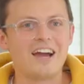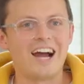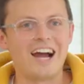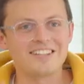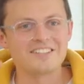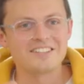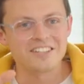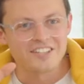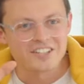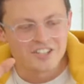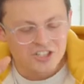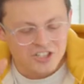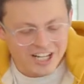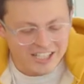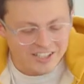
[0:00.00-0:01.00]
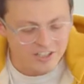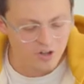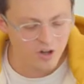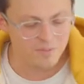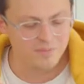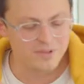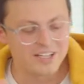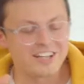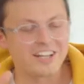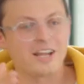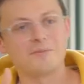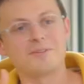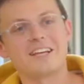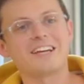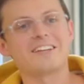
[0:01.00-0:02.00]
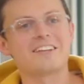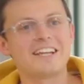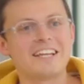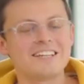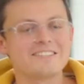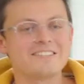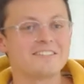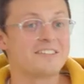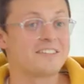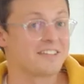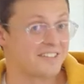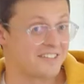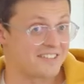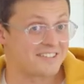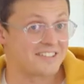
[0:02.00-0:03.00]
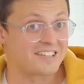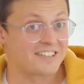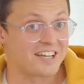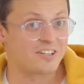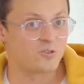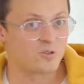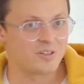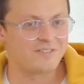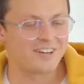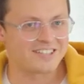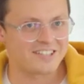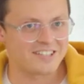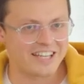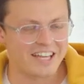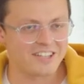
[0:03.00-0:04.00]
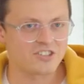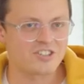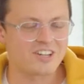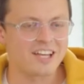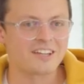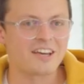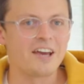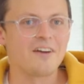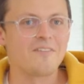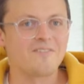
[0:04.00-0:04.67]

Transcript: Als ich in die Stadt gekommen bin, dann habe ich direkt gelesen, es ist jetzt eine Universitätsstadt.